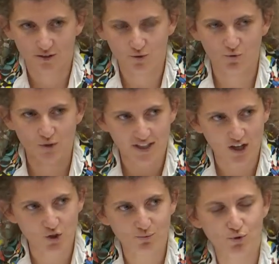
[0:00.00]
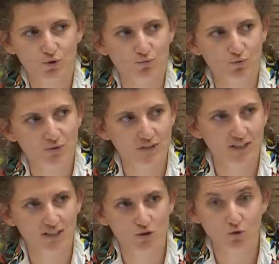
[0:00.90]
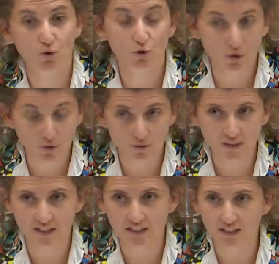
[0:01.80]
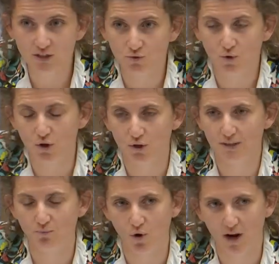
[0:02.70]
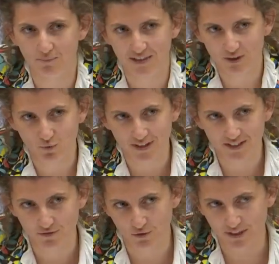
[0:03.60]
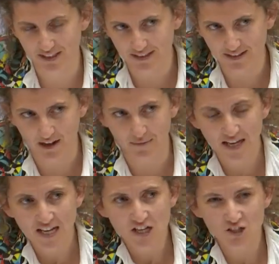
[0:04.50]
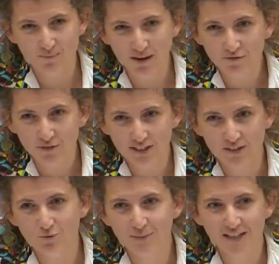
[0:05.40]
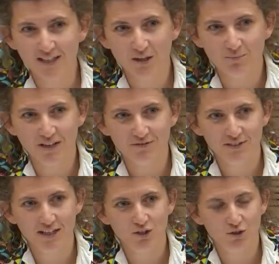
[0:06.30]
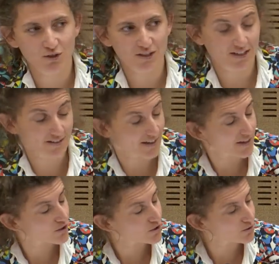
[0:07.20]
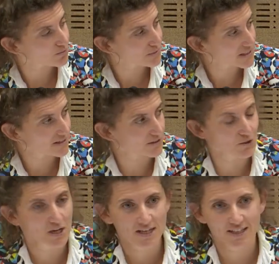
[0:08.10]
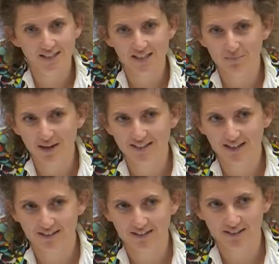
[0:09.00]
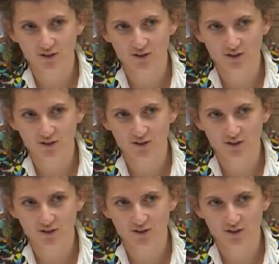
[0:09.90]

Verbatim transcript: qui ont besoin d'argent pour se monter, de lieux aussi qui ont euh, des programmations à défendre, etc. Je ne vais pas vous énumérer, comme l'a fait euh, très très euh, bien Isabelle, certains